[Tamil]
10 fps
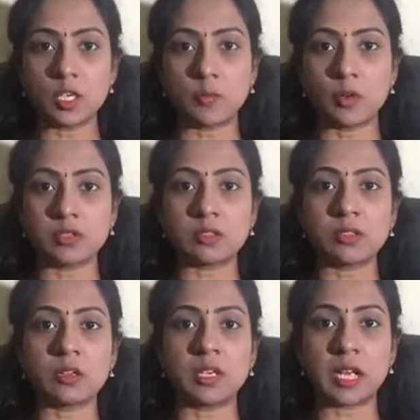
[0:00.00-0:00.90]

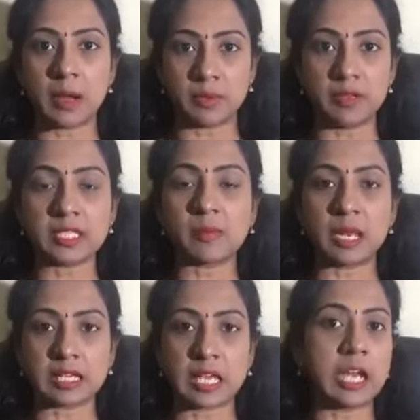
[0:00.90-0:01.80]
ஆஸ்டியோபோரிசஸ் சொல்லி நாற்பது
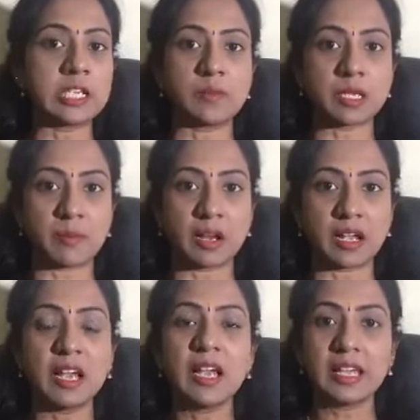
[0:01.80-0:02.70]
வயசுக்கு மேல கால்சியம்
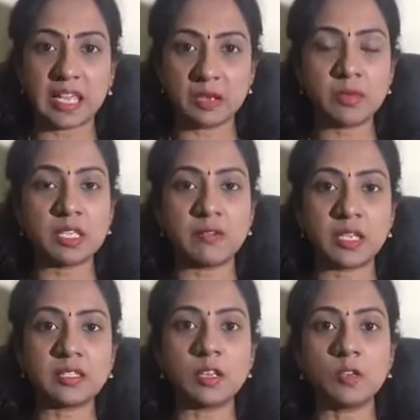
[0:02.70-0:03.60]
சாப்பிட்றாங்க எண்பது
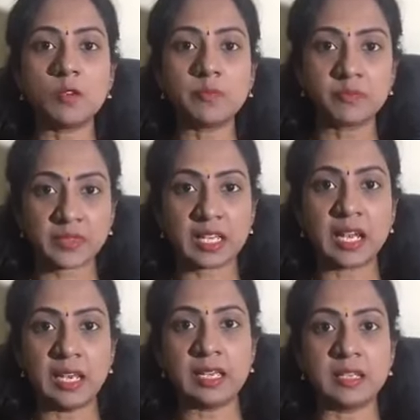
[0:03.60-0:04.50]
வயசுலயும்
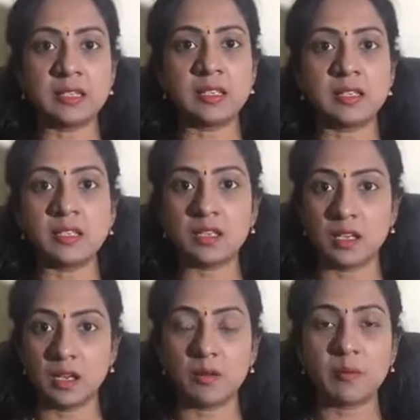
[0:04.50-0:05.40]
களை எடுத்துட்டு
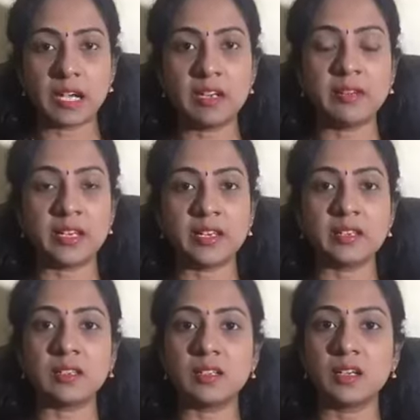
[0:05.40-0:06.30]
மண்
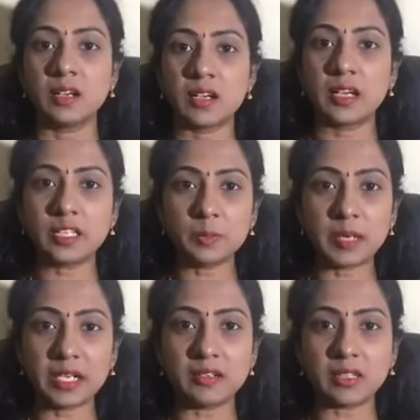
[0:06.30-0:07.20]
வெட்டிட்டு இது
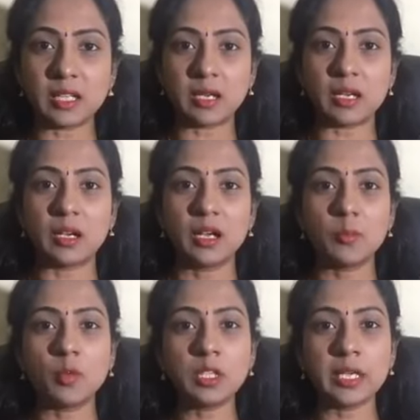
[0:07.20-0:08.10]
பண்ணிட்டு இருந்த
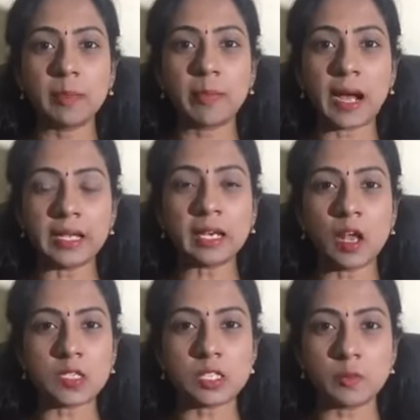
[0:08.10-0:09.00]
போது என்
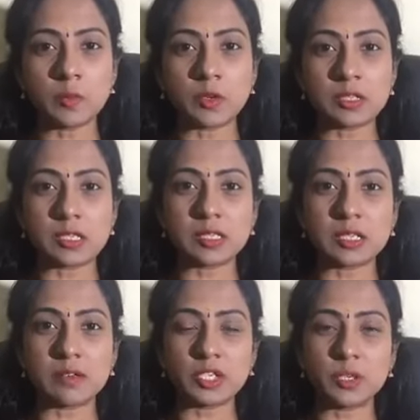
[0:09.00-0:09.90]
பாட்டிக்கெலாம்
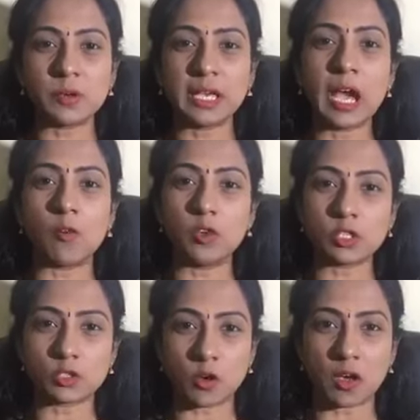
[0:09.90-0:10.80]
ஆஸ்டியோபோரிசஸ்ன்ற விஷயம் ஏன்
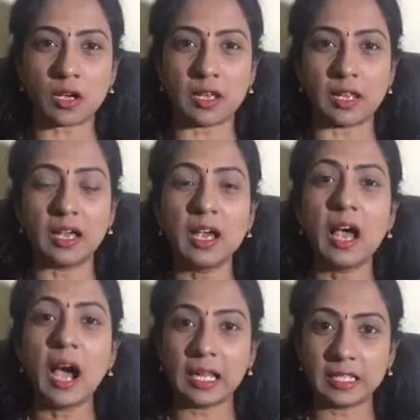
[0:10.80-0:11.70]
அவ்வளோ ஸ்ட்ராங்காக இல்லை
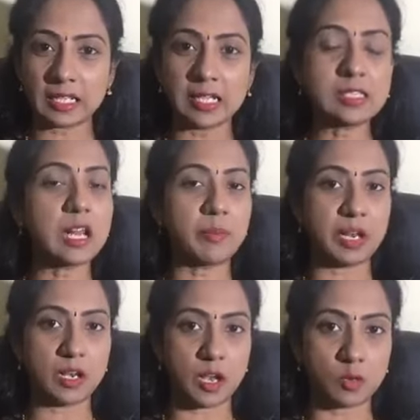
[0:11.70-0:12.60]
அந்த காலத்தில்
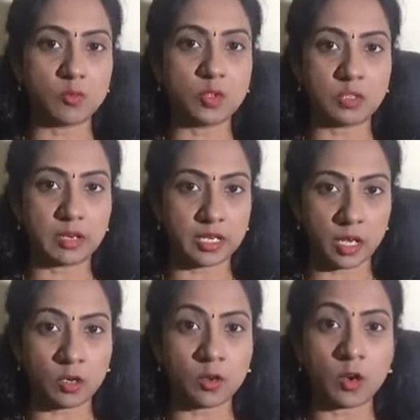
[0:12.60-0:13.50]
அப்போ எல்லாரும் மூட்டு
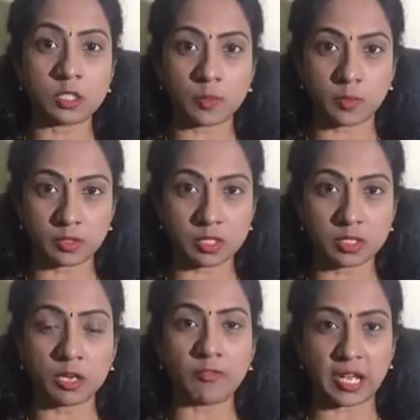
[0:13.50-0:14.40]
வலினாலையோ
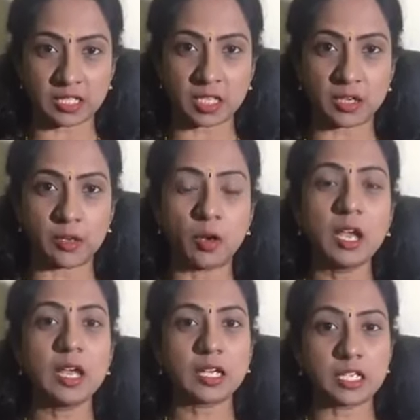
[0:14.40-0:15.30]
ஆஸ்டியோபோரிசஸ்னாலையோ ஃப்ராக்சர்
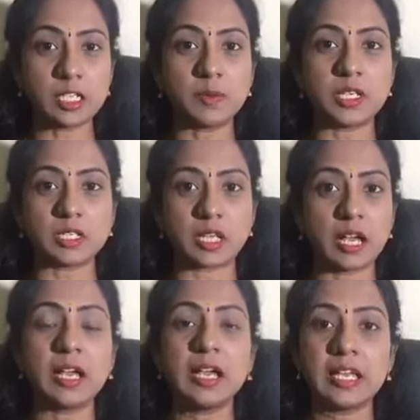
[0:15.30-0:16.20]
ஆயோ கஷ்டப்பட்டு
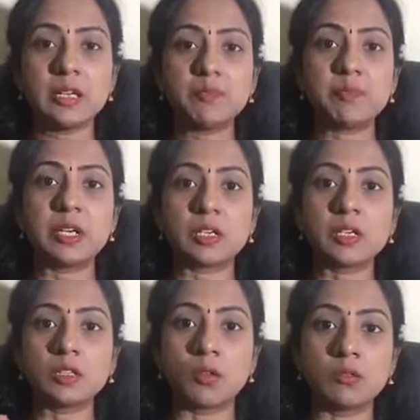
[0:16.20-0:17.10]
இருந்தாங்கன்னா இப்போ
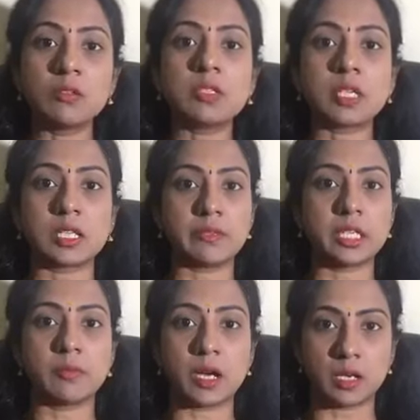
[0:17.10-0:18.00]
இருக்கிற தொண்ணூறு
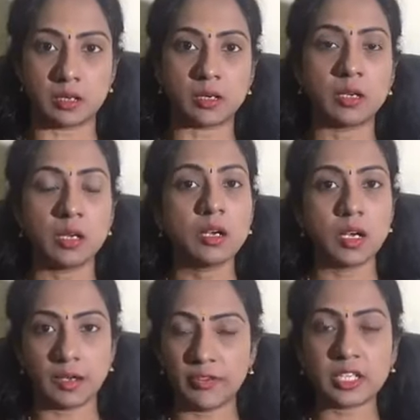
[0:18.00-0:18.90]
சதவீதமான
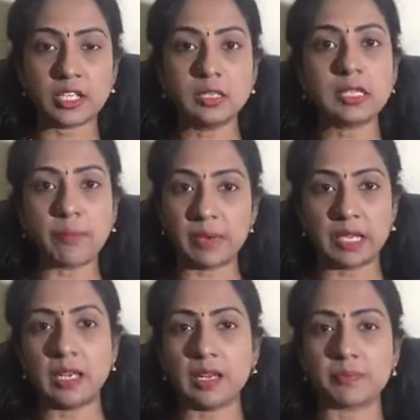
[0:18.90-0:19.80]
அஃபெக்ஷன்ஸ்
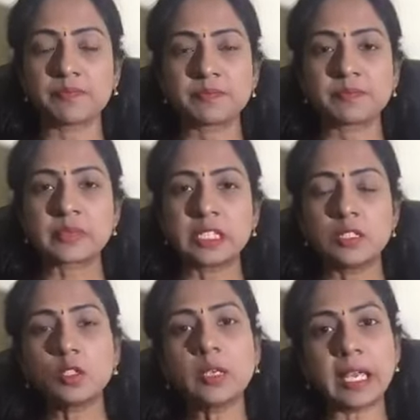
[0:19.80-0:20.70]
அப்போ இல்லை
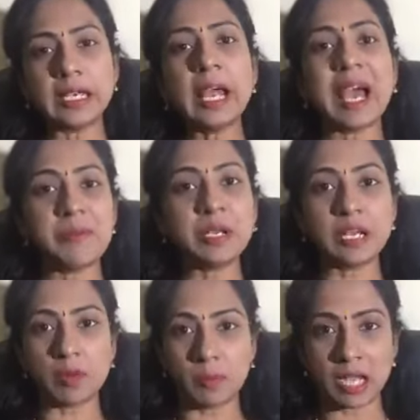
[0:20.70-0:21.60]
ஸோ என்ன
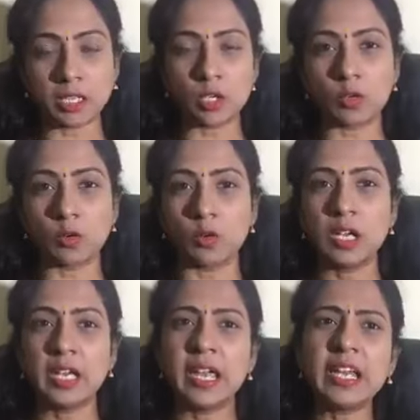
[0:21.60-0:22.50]
ஹேபிட் நம்ம
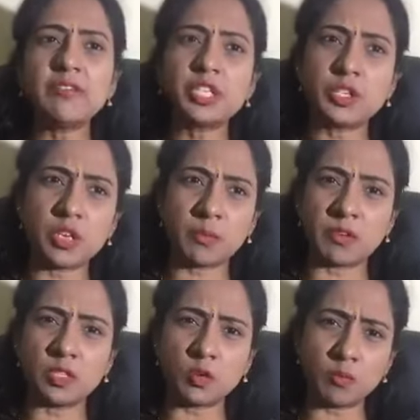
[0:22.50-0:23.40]
மாற்றிருக்கணும் என்ன விஷயம்
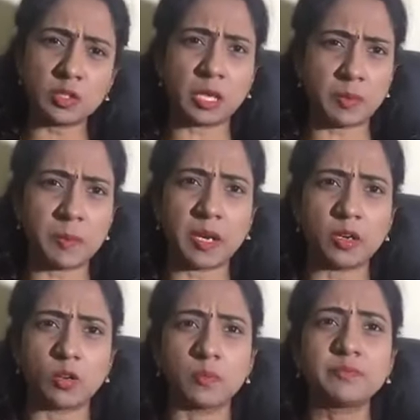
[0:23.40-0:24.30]
நம்ம வந்து ரொம்ப தப்பு
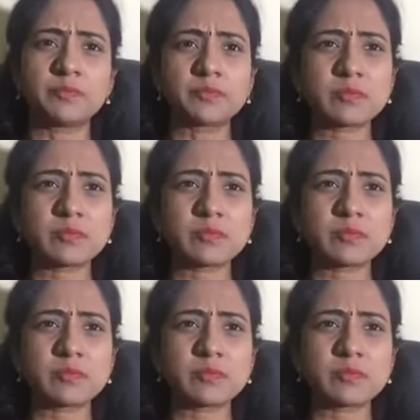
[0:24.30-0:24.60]
பண்ணுறோம்